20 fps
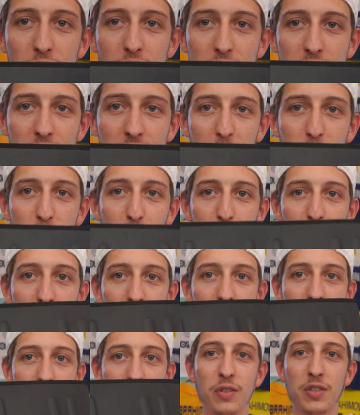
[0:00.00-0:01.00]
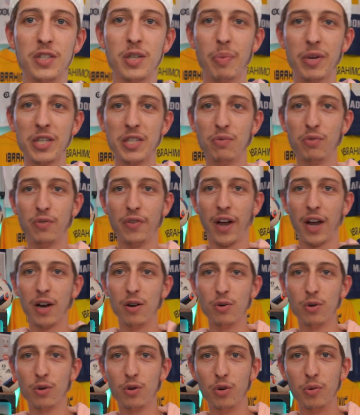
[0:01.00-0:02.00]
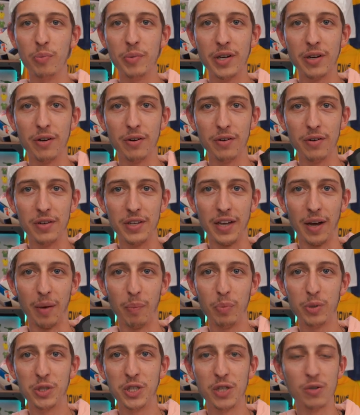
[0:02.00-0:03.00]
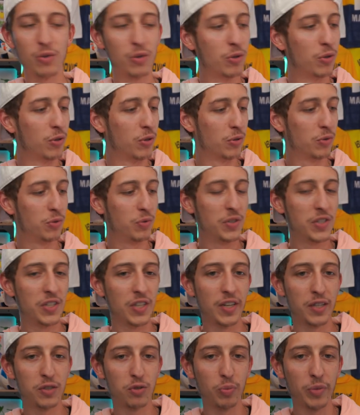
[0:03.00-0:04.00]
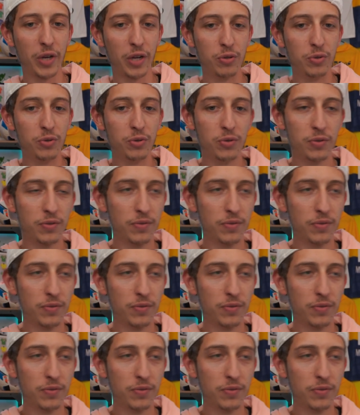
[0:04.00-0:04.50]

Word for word: cette pochette. Je ne sais pas si vous verrez le logo, mais euh, il y a un petit logo d'une sélection bien connue.